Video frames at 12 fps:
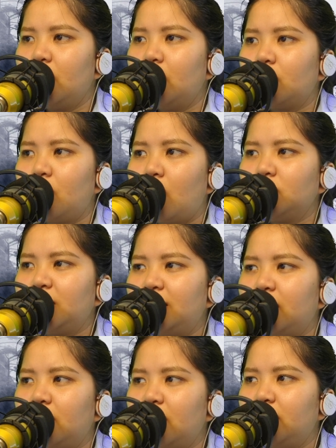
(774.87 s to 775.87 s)
ngón tay
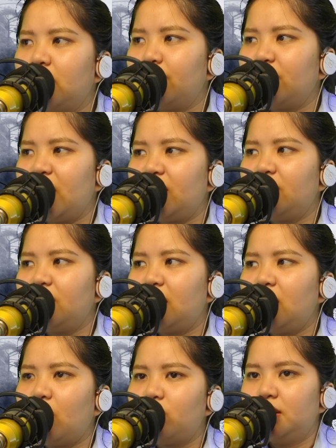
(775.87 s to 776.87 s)
thần linh gầm nhẹ dưới
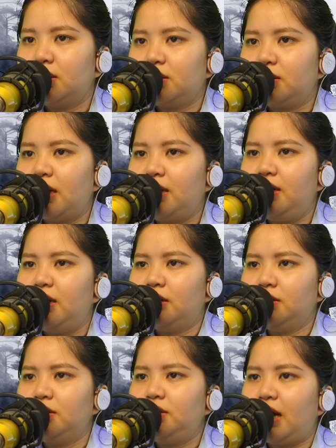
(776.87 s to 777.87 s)
đáy lòng đây là
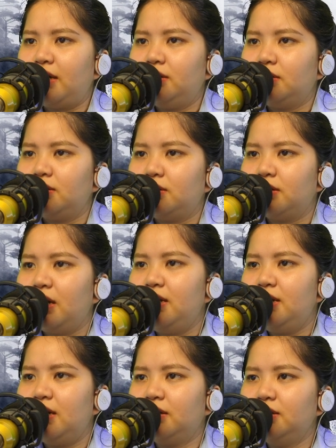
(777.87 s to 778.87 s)
hứa thanh
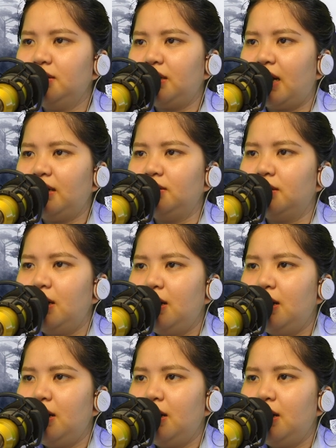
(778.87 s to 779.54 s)
đây là hứa thanh